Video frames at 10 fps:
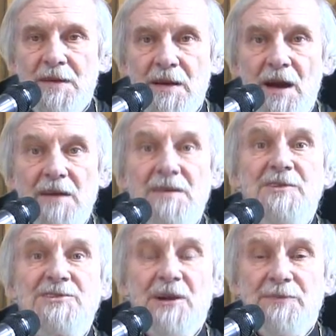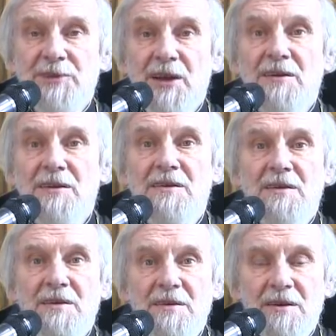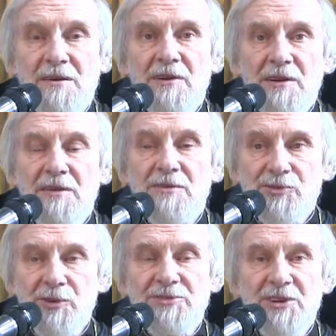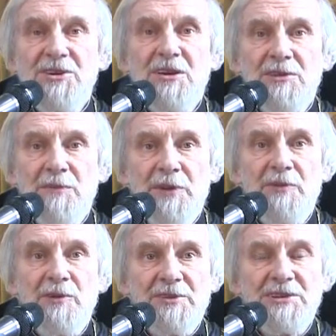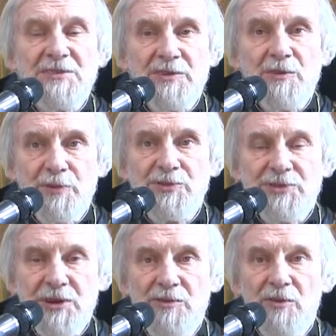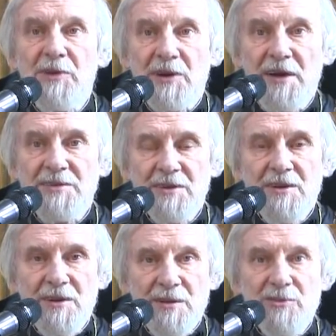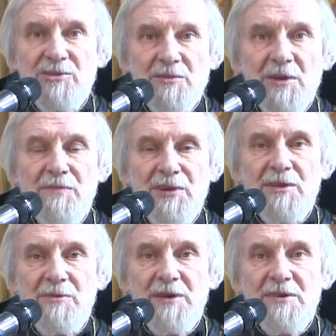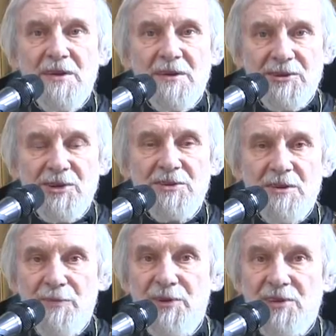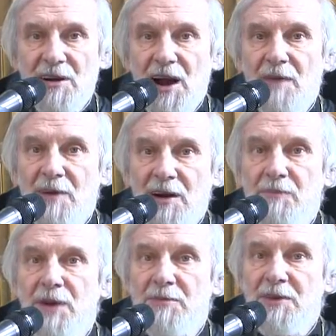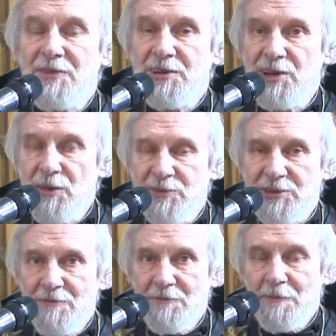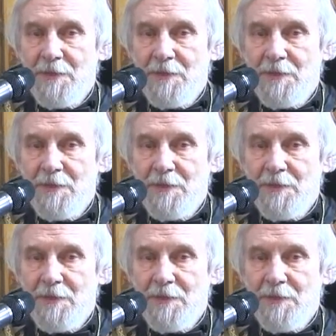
И они возроптали и говорили, что зачем ты привел нас в эту пустыню умирать? Лучше нам было бы жить, быть рабами в Египте.